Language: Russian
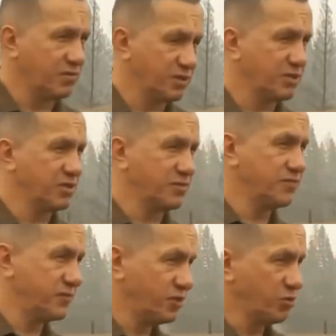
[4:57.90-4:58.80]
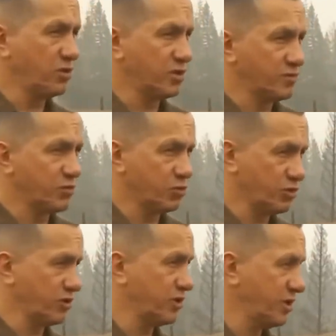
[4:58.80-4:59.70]
Важно не только
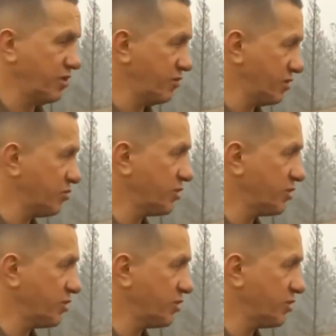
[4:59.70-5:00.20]
тушить, важно